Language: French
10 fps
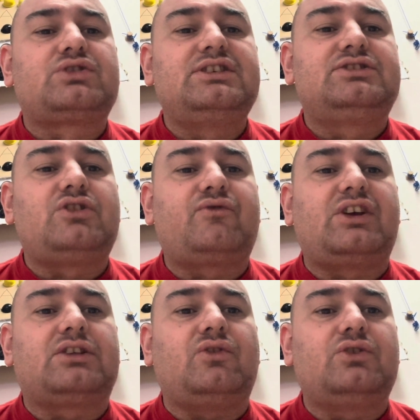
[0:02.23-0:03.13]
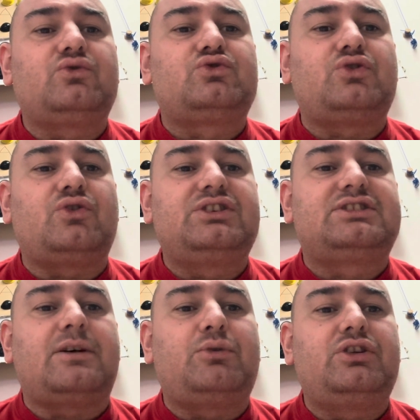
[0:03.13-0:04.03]
Christophe
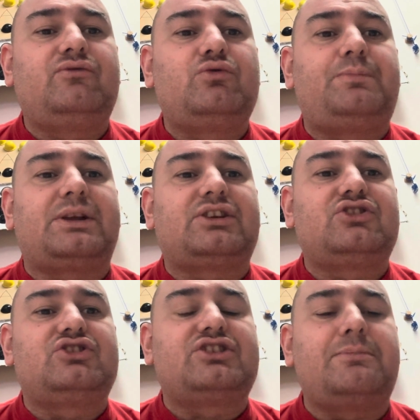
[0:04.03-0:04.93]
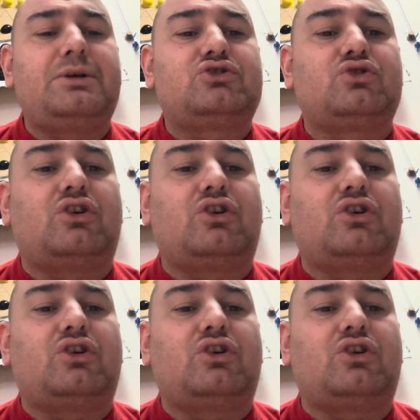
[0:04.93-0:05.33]
9210, abonnez-vous, partagez, j'aime bien sûr.